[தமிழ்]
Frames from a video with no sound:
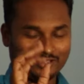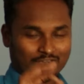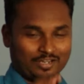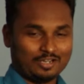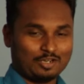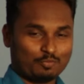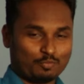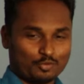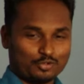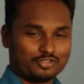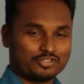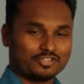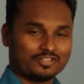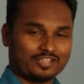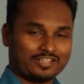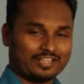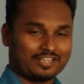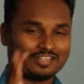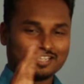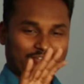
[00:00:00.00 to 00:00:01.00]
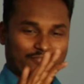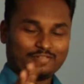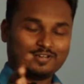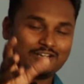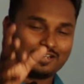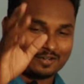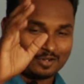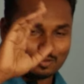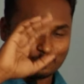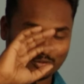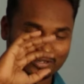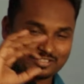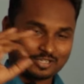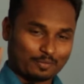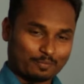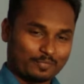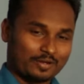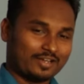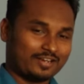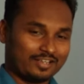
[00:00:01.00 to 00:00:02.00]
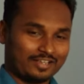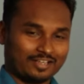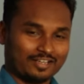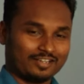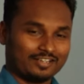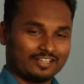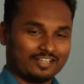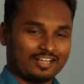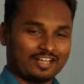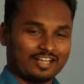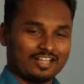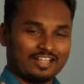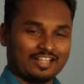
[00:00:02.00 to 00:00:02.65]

ஃபீல்டு பிடிச்சிருந்தா எந்த ஃபீல்டெல்லாம் போய் சம்பாதிங்க